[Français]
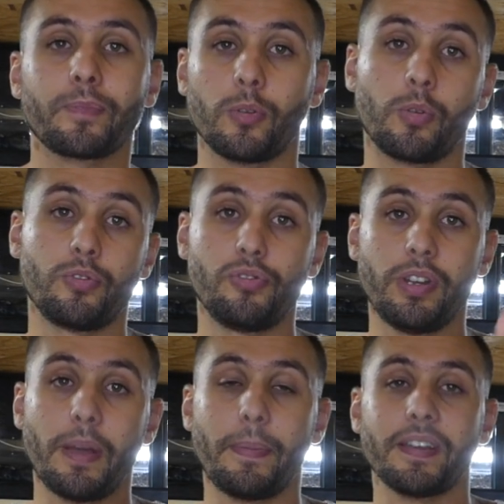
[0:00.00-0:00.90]
Donc
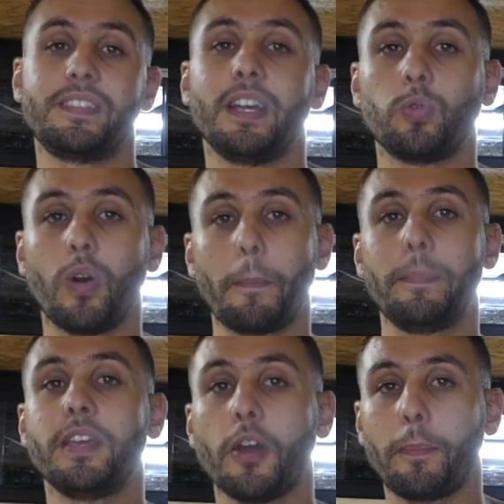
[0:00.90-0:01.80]
Julien, merci à toi,
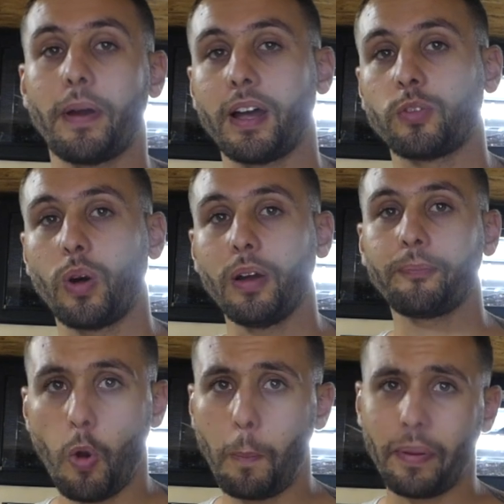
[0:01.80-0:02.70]
big up à
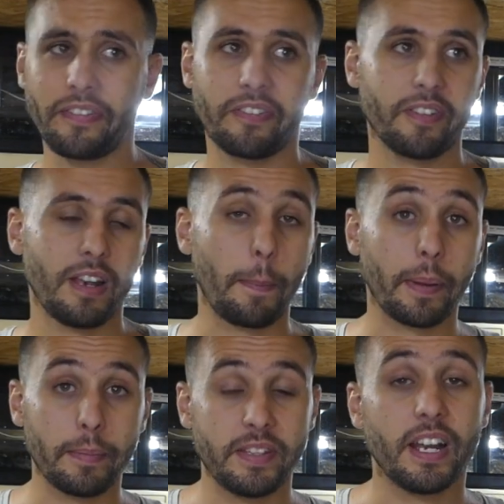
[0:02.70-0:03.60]
toi. On passe
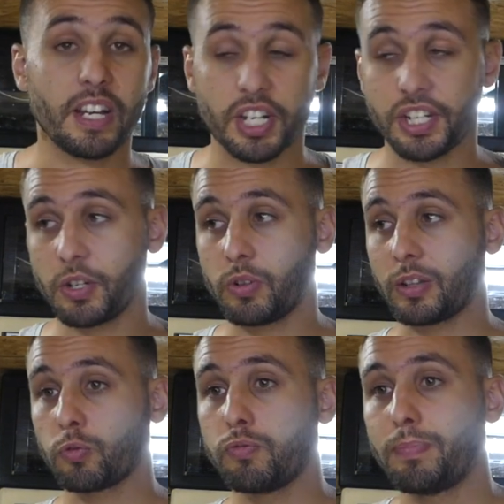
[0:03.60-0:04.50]
l'après-midi à la chercher, on ne la
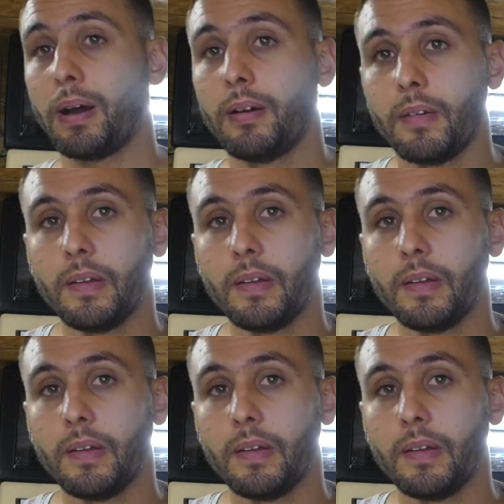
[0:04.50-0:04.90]
trouve pas.